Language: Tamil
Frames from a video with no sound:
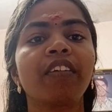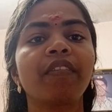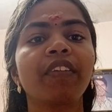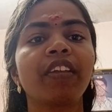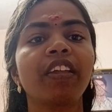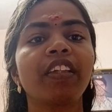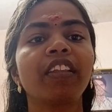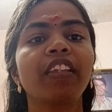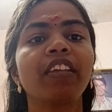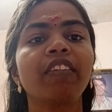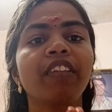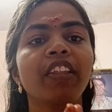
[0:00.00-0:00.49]

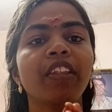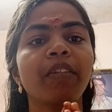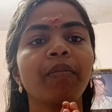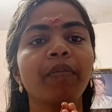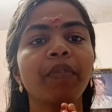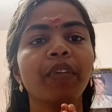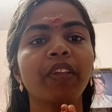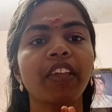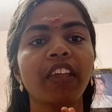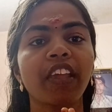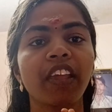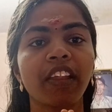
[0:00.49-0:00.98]
வேண்டி
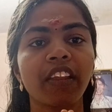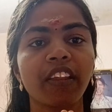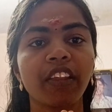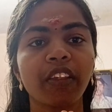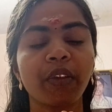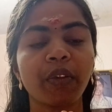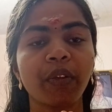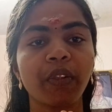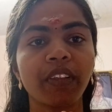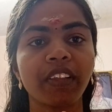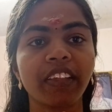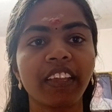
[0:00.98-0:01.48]
விரும்பி
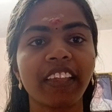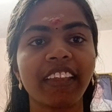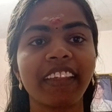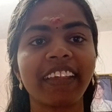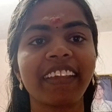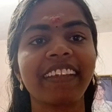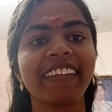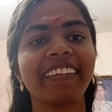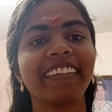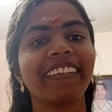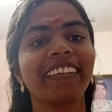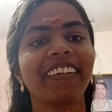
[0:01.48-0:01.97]

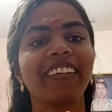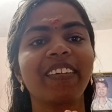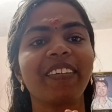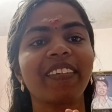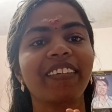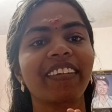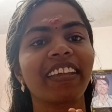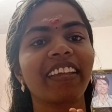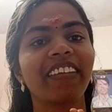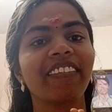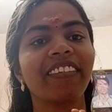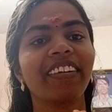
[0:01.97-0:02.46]
கேட்டுக்கொள்கிறேன்
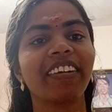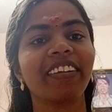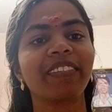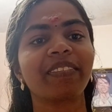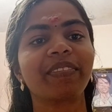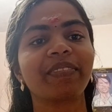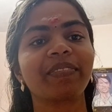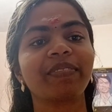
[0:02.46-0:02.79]
ஓகேவா